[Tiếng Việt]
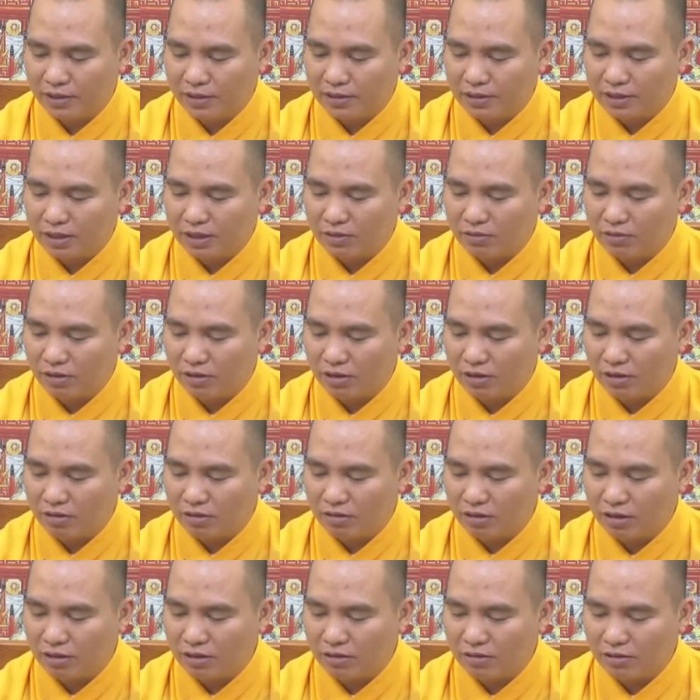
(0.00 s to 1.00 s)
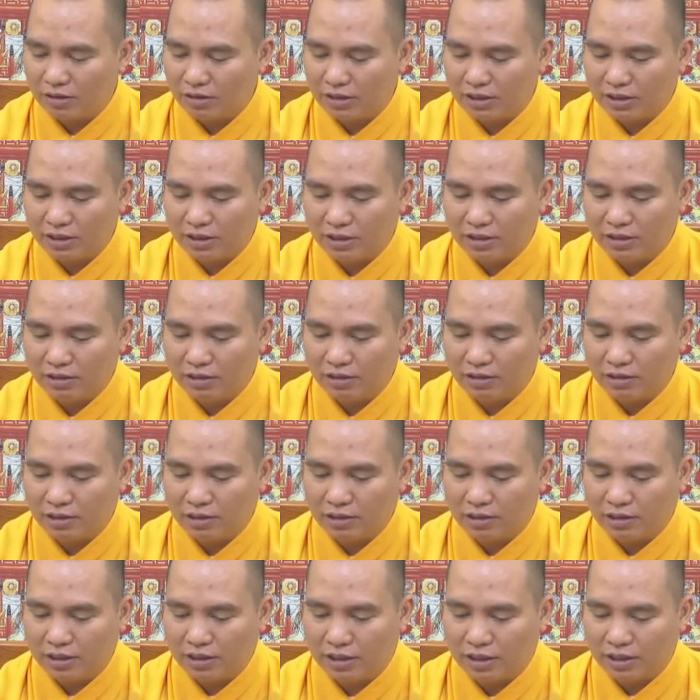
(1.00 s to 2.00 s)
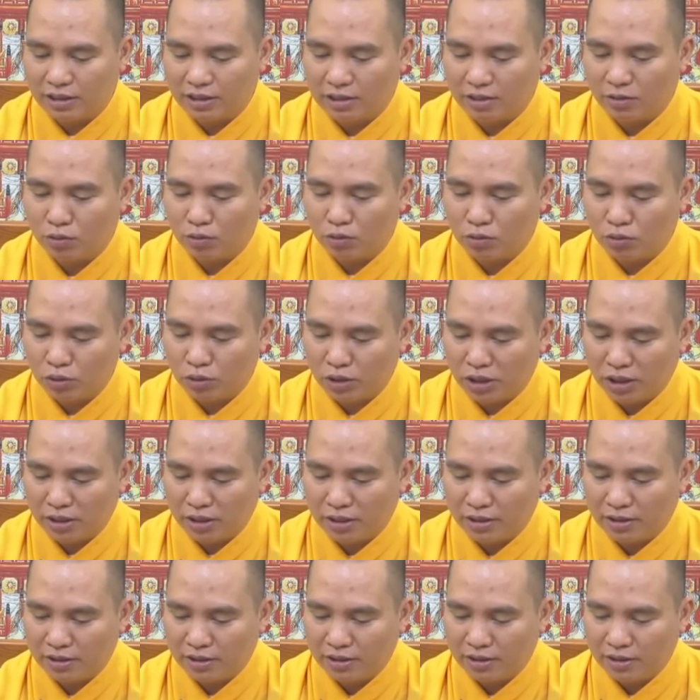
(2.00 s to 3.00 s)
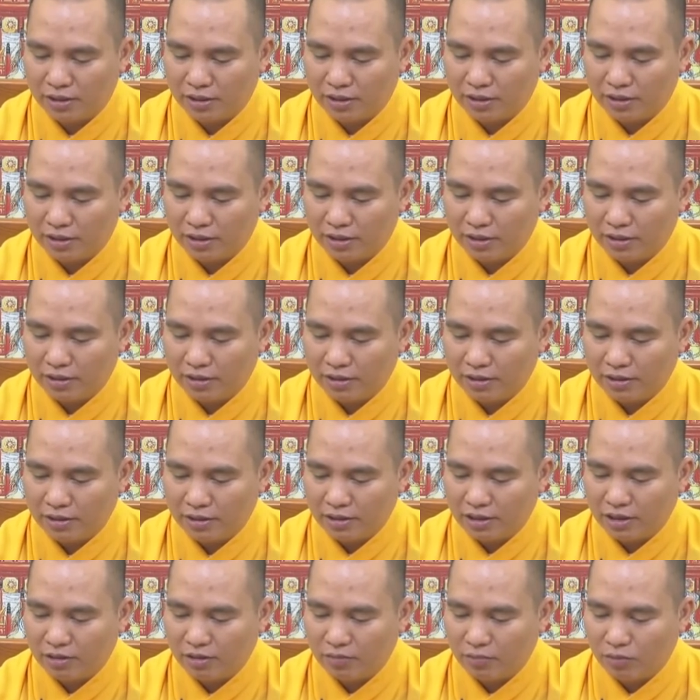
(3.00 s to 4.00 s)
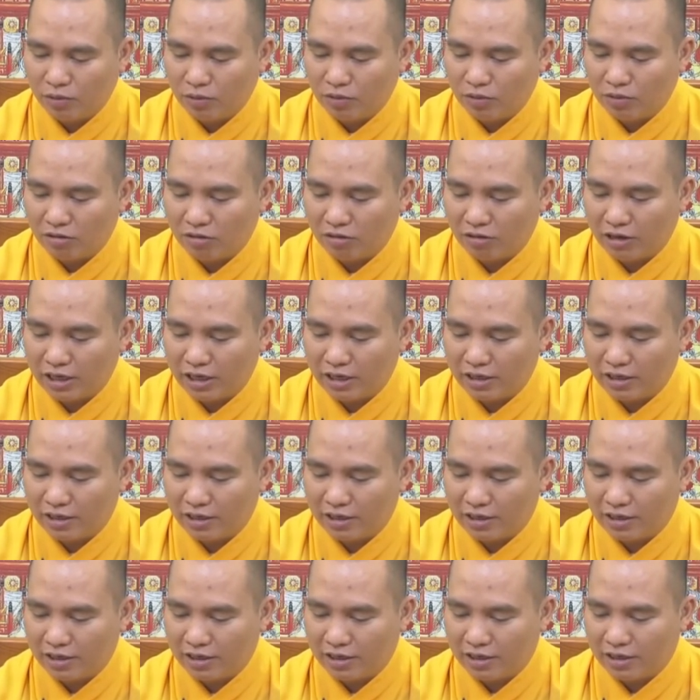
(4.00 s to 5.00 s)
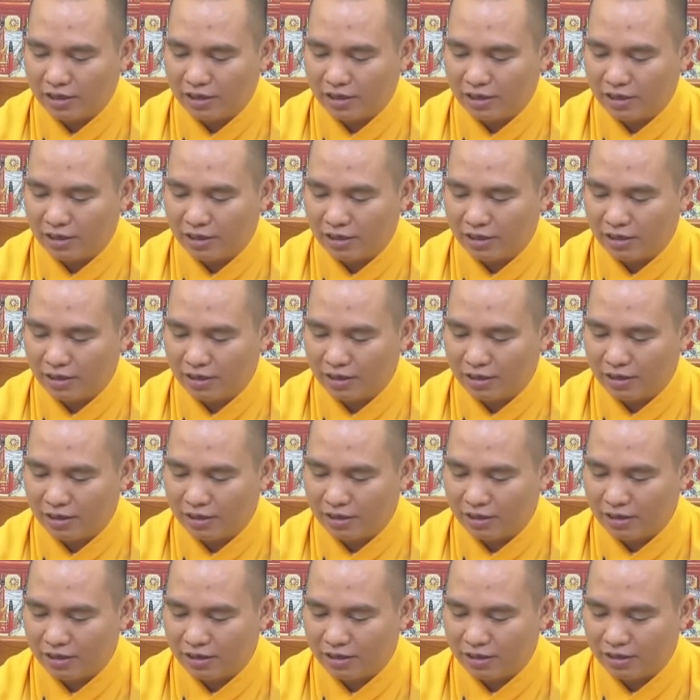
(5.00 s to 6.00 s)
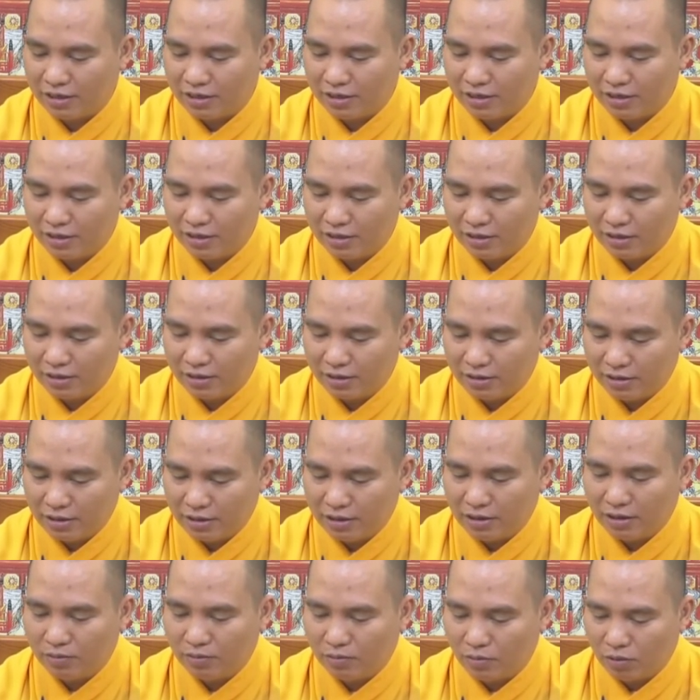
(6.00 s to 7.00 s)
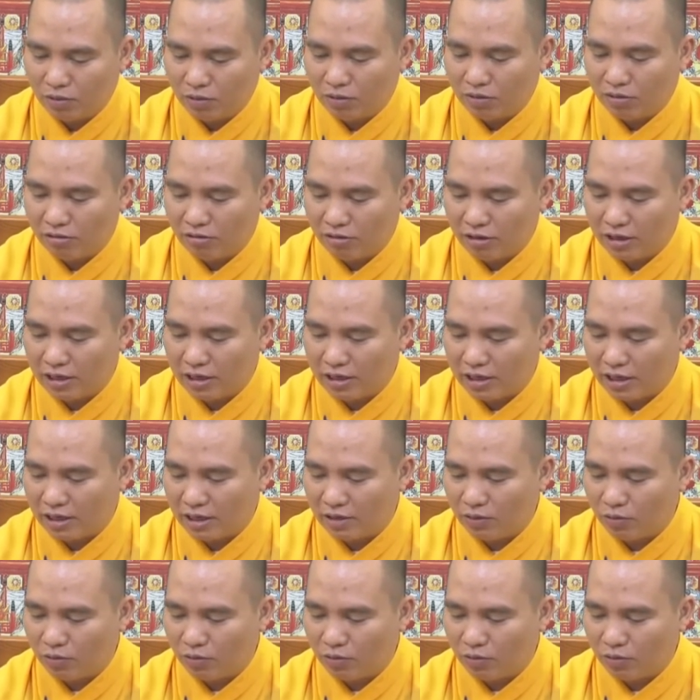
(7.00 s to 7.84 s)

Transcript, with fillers: sau đó con có xin nước để cầu duyên nhưng bố con à, nhưng bố con lại